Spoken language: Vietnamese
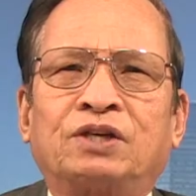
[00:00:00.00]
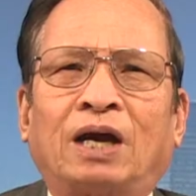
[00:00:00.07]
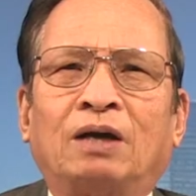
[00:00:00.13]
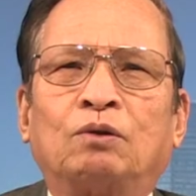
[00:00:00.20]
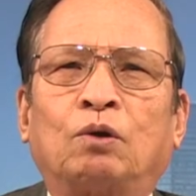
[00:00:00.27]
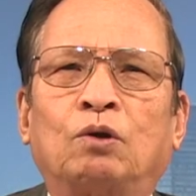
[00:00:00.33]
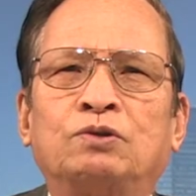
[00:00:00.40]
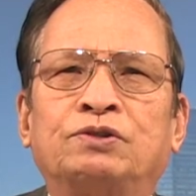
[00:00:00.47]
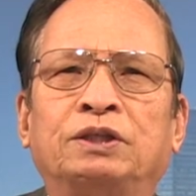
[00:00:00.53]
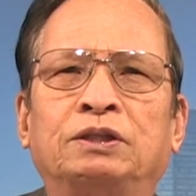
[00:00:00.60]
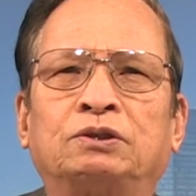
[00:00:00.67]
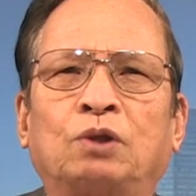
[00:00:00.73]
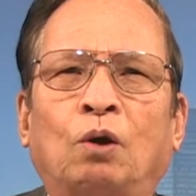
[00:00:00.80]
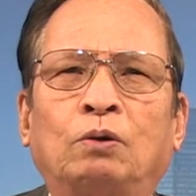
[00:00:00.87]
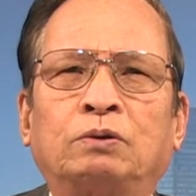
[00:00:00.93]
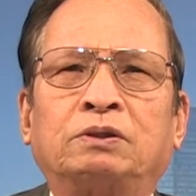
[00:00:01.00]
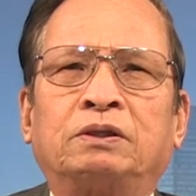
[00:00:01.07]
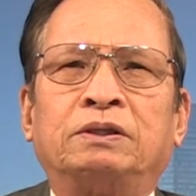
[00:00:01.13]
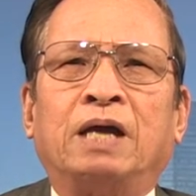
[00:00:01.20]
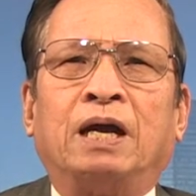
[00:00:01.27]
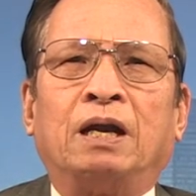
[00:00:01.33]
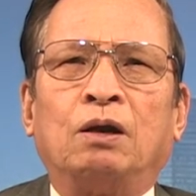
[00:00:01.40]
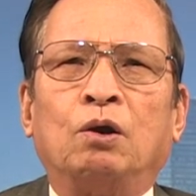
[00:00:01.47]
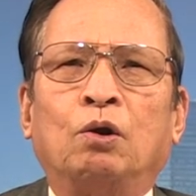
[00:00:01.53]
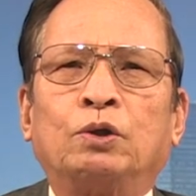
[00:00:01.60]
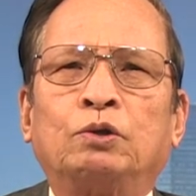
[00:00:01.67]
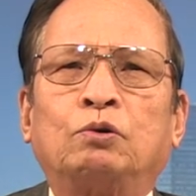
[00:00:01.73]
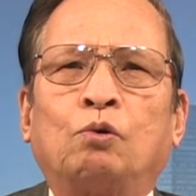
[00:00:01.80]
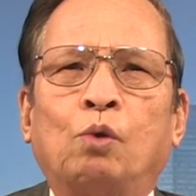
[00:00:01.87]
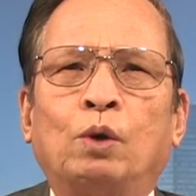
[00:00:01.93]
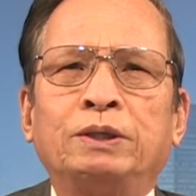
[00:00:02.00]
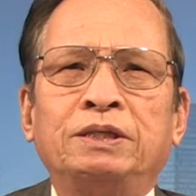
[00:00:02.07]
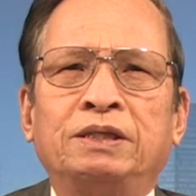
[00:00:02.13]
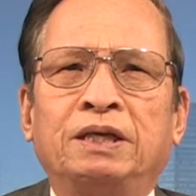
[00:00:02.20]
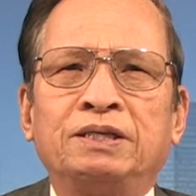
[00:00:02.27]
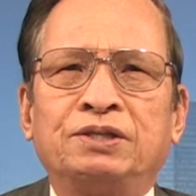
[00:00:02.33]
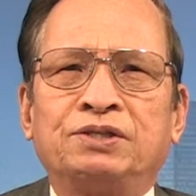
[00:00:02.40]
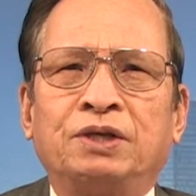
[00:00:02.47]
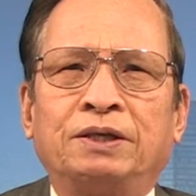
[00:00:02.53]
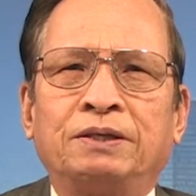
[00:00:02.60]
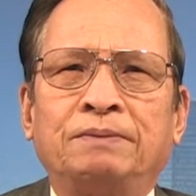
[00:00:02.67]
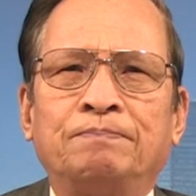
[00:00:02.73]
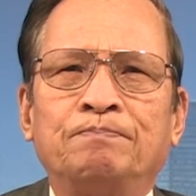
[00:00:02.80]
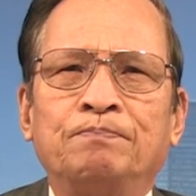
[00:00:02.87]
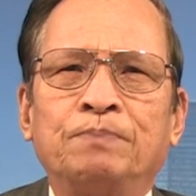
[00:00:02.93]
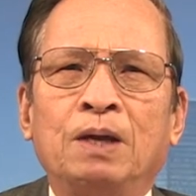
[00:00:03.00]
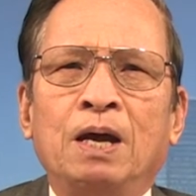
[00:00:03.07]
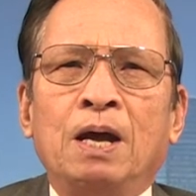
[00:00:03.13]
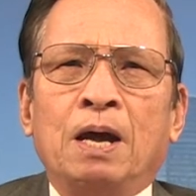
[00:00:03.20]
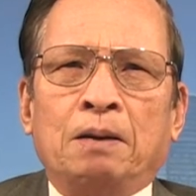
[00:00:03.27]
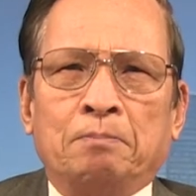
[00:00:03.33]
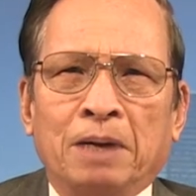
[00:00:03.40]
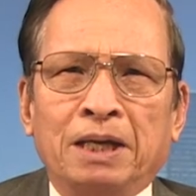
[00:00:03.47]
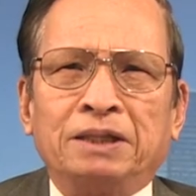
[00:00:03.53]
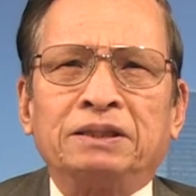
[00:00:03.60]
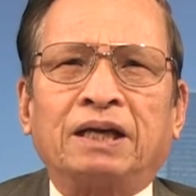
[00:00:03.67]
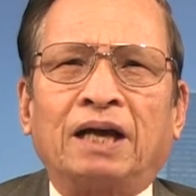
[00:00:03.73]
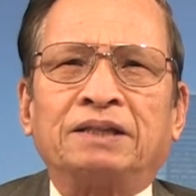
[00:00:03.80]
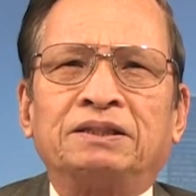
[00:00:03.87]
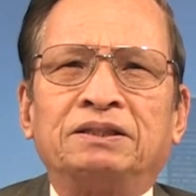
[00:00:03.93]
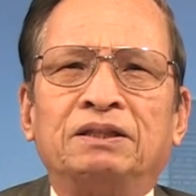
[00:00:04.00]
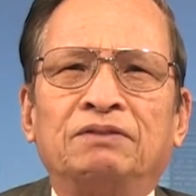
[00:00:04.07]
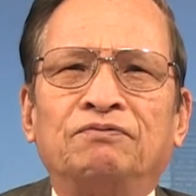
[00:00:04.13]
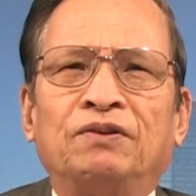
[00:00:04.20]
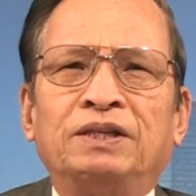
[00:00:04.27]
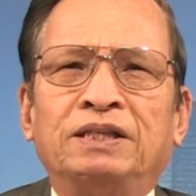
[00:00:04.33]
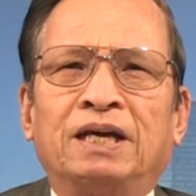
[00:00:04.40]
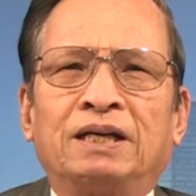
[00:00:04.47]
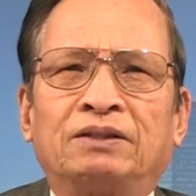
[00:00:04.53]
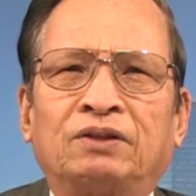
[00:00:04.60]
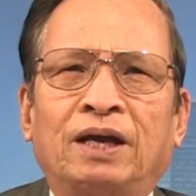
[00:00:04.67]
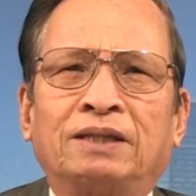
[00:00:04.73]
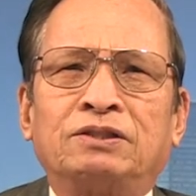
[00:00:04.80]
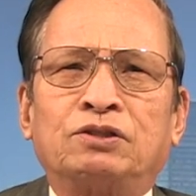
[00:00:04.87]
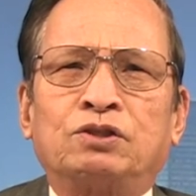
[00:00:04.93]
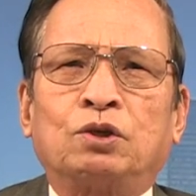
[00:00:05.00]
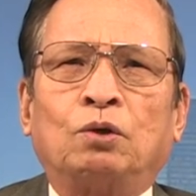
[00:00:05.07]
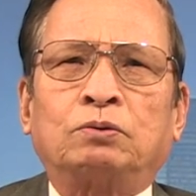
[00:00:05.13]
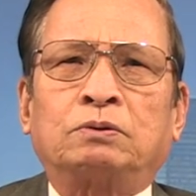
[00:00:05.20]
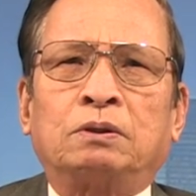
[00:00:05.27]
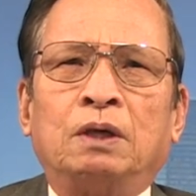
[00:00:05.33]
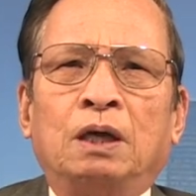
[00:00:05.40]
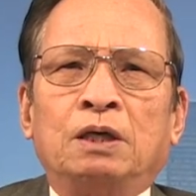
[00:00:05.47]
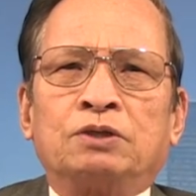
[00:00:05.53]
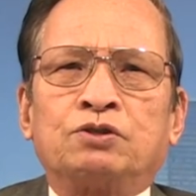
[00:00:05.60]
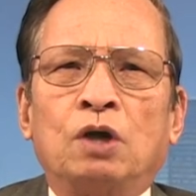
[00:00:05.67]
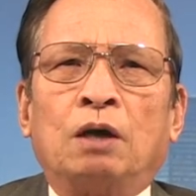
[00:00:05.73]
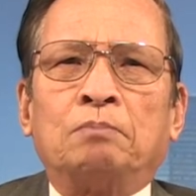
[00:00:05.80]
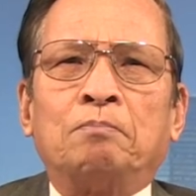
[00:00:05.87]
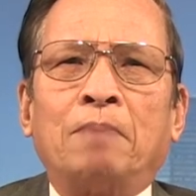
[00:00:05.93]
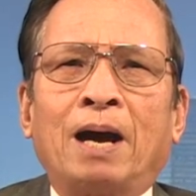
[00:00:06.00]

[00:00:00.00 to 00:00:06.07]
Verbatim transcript: chẳng có gì tốt để lôi cuốn nhân dân. Bên cạnh những vấn đề then chốt, trưởng